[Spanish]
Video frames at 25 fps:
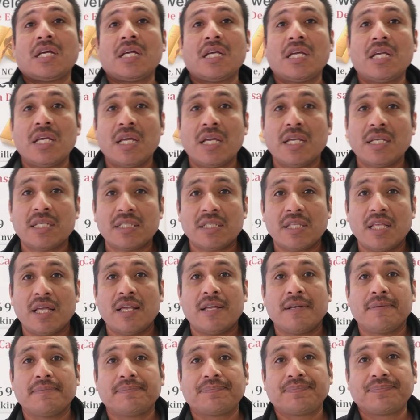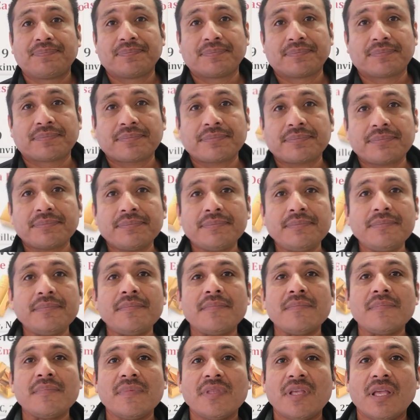y este
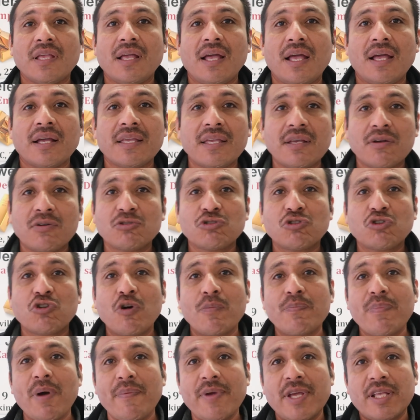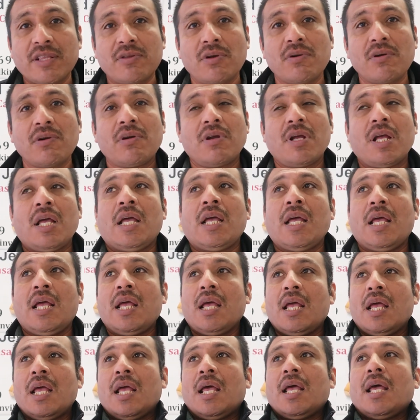aquí con su compa Víctor.
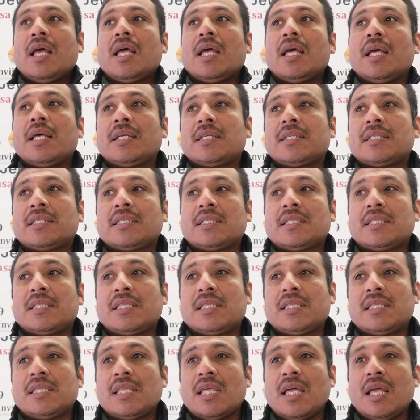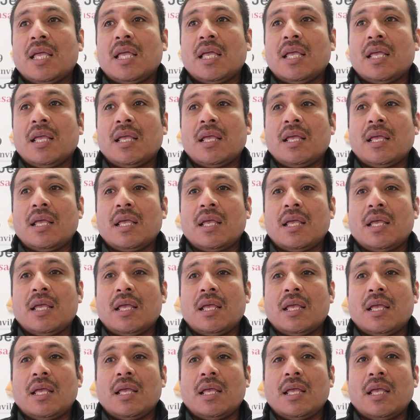Este,
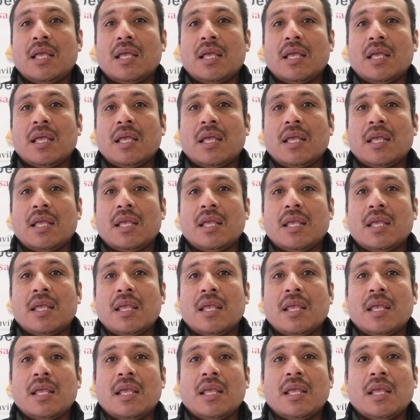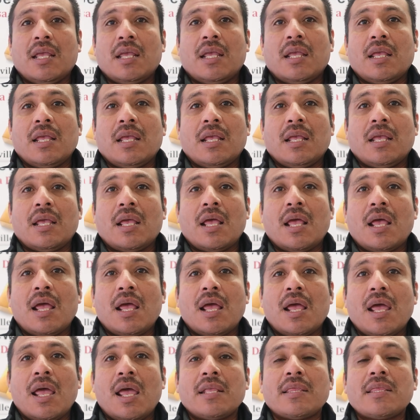y
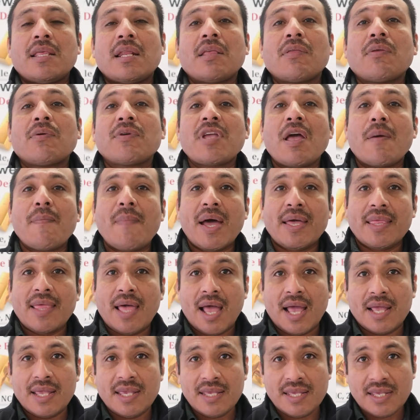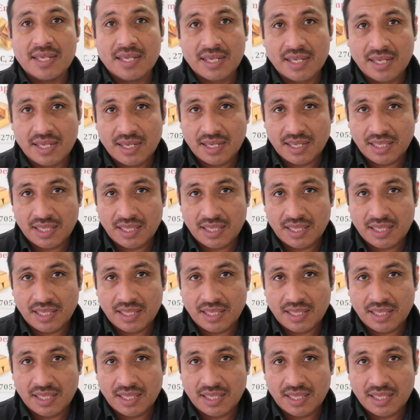he tenido llamadas ahí,